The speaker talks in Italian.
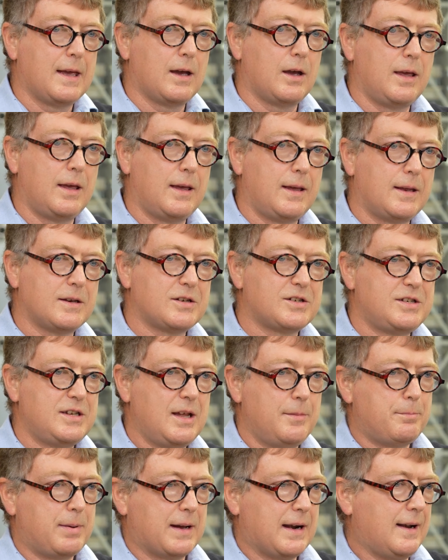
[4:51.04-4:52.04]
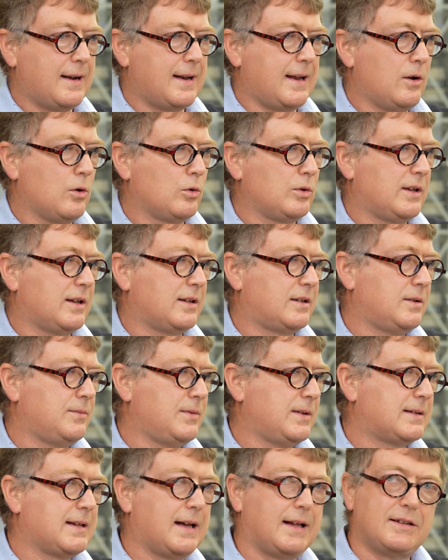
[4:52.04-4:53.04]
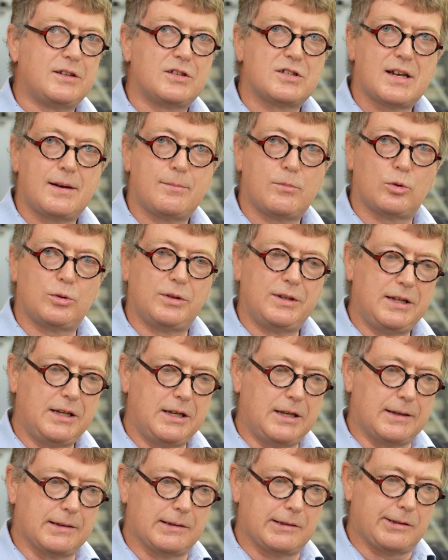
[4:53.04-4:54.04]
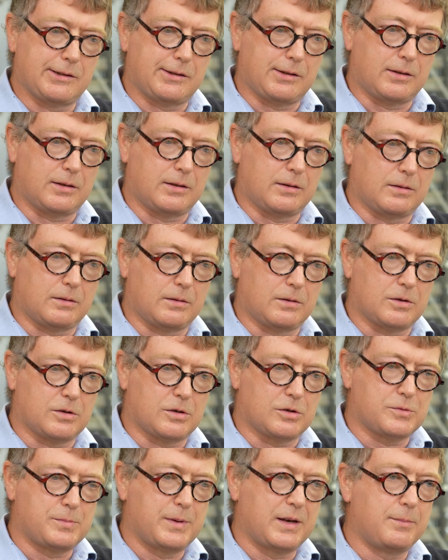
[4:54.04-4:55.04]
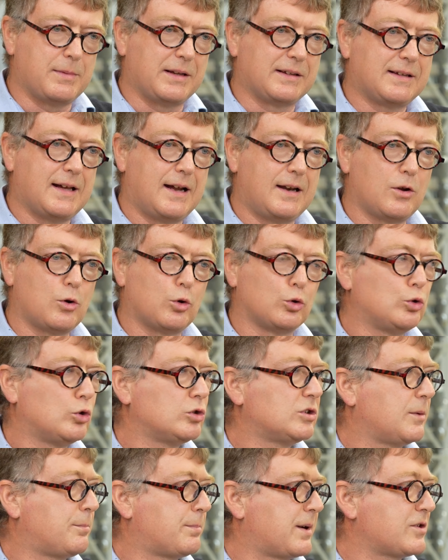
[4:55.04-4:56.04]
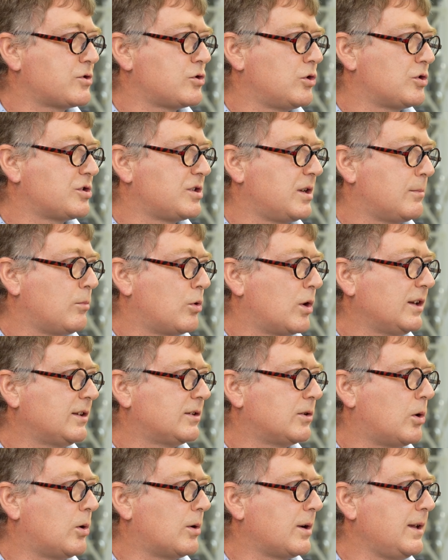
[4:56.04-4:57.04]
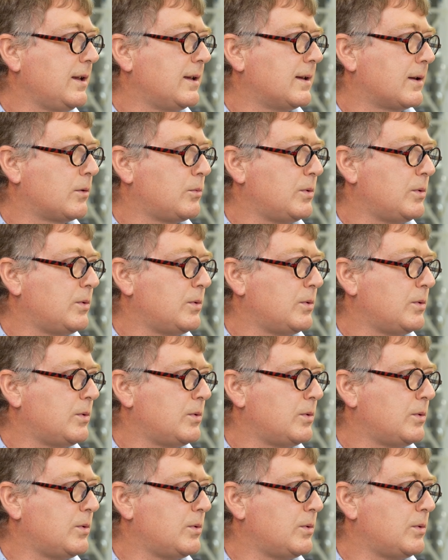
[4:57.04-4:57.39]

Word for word: eh, sia in parallelo con delle attività diciamo, di, eh, sperimentali condotte presso i nostri laboratori e